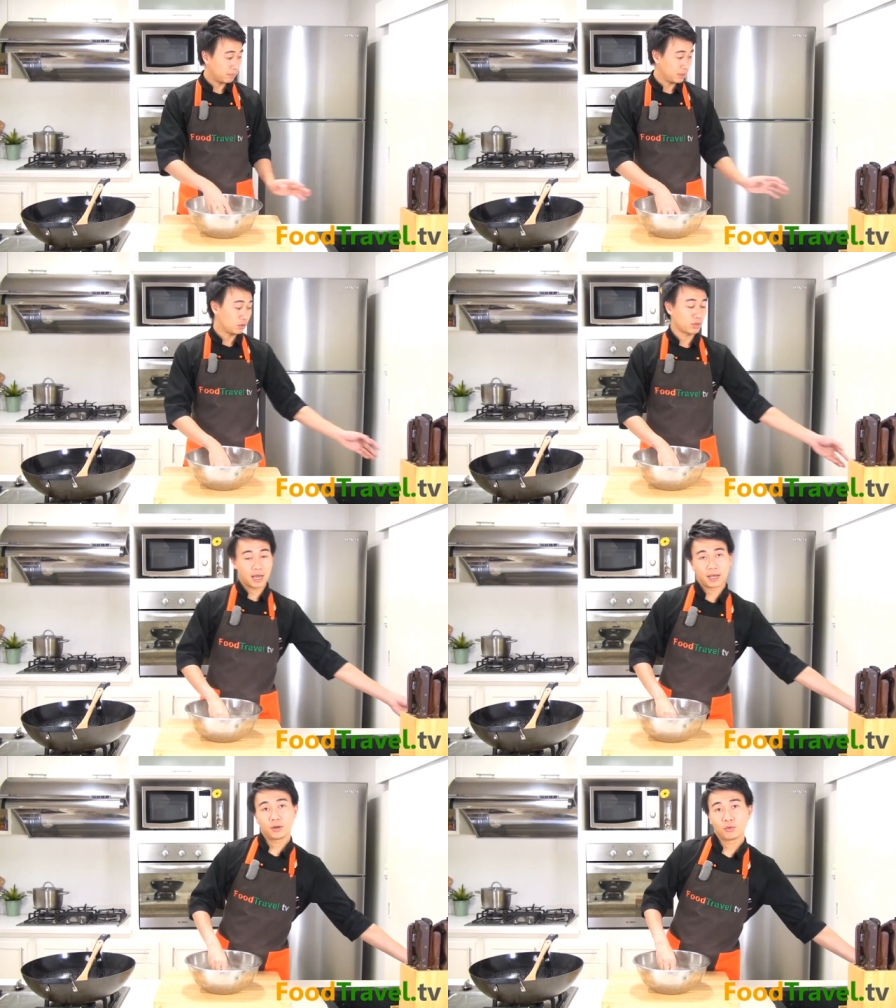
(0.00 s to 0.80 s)
มันจะมีตัว
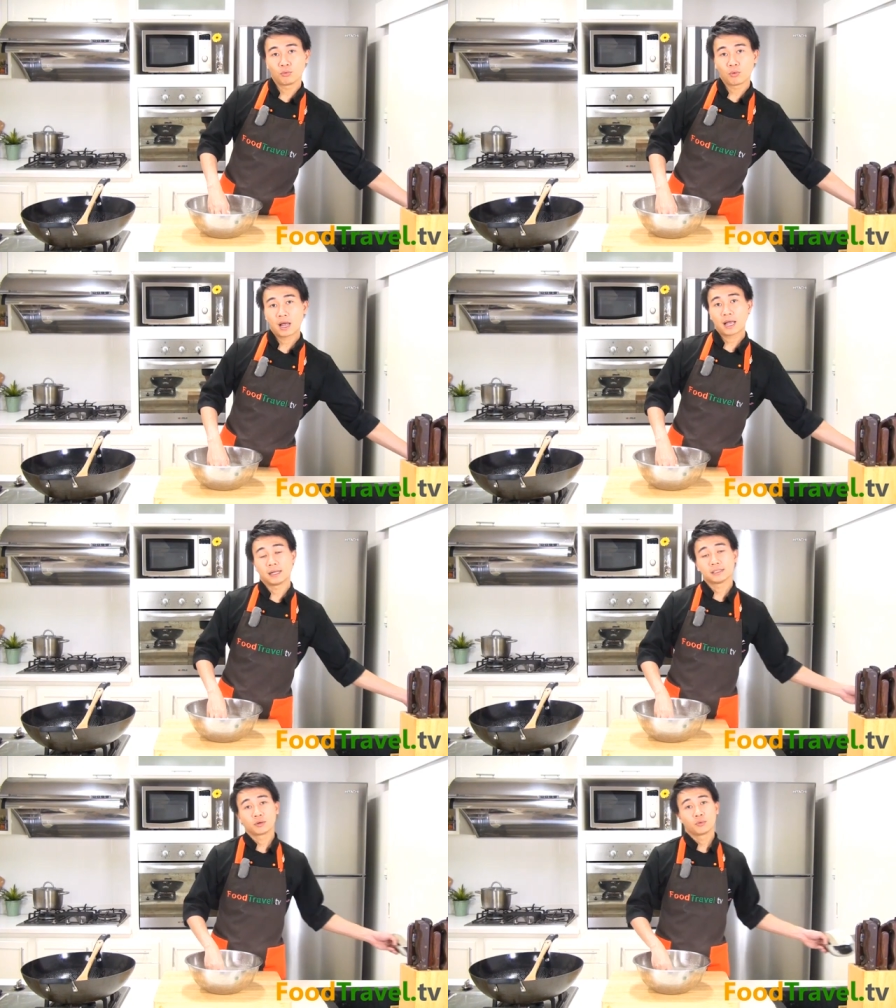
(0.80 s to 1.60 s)
อย่างให้ดูว่า
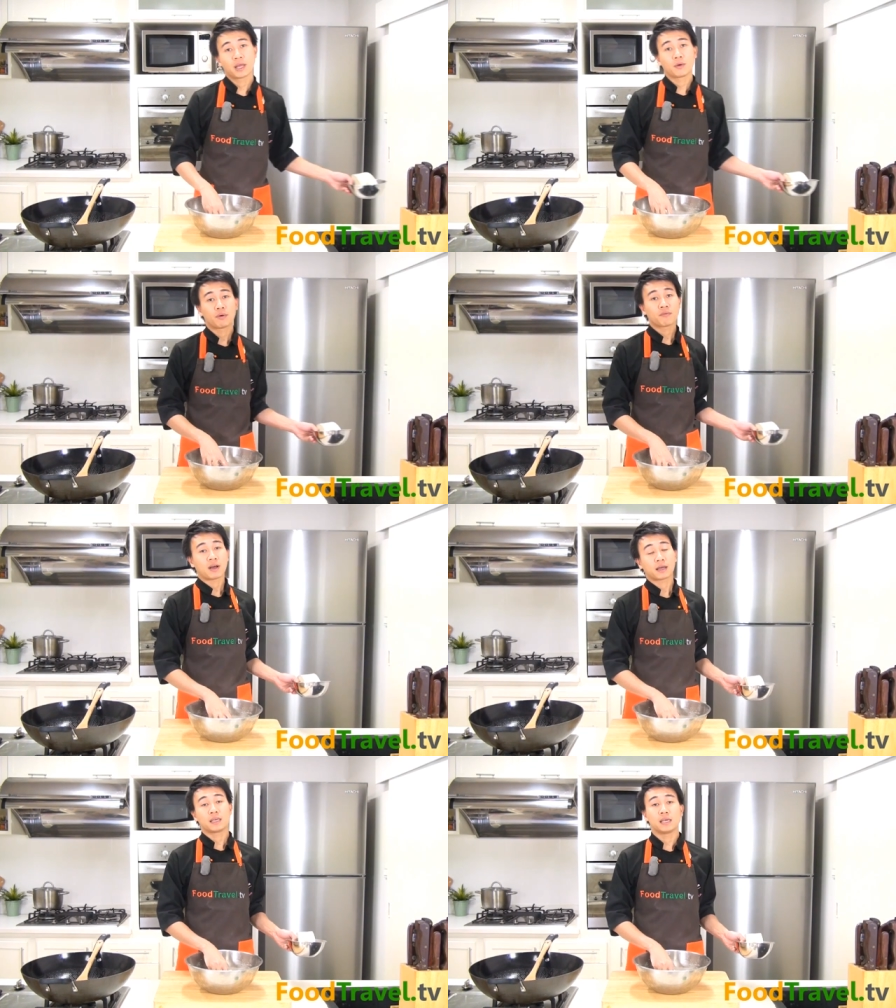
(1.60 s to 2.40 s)
จะรู้ได้ไงว่า
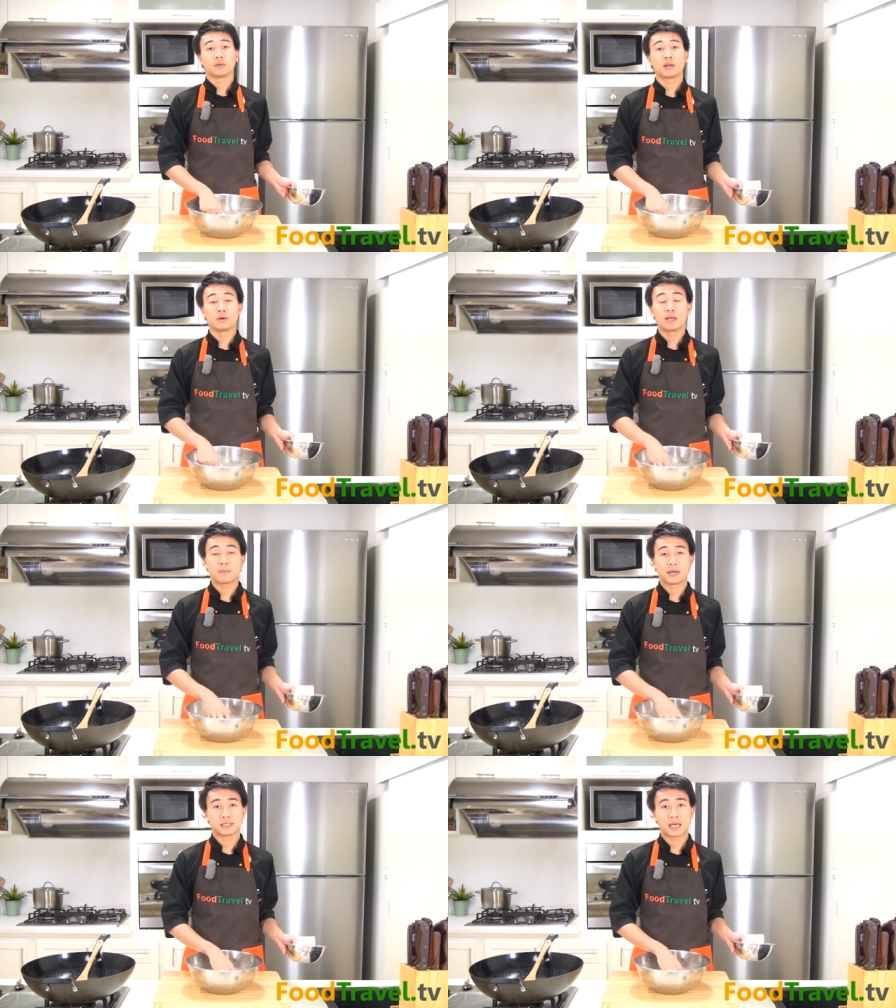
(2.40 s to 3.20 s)
ฟักเขียวที่เราเลื
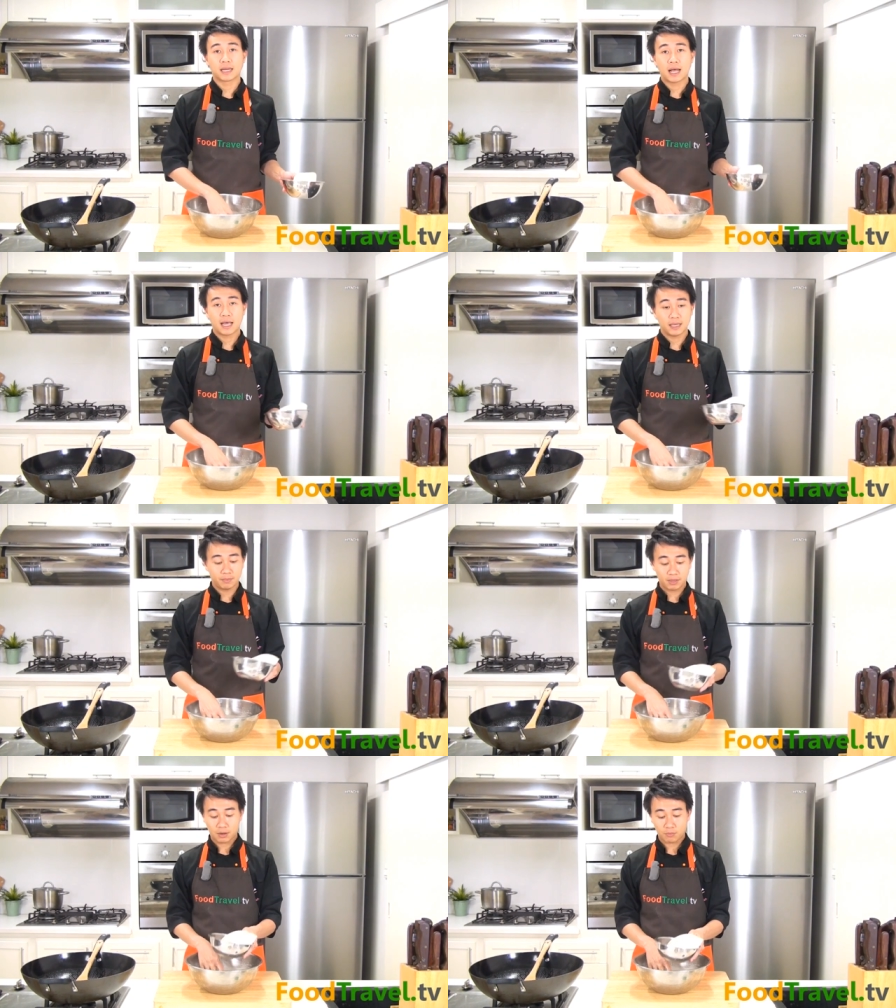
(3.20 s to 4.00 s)
อกมาเนี่ยใช้ได้เห็นไหม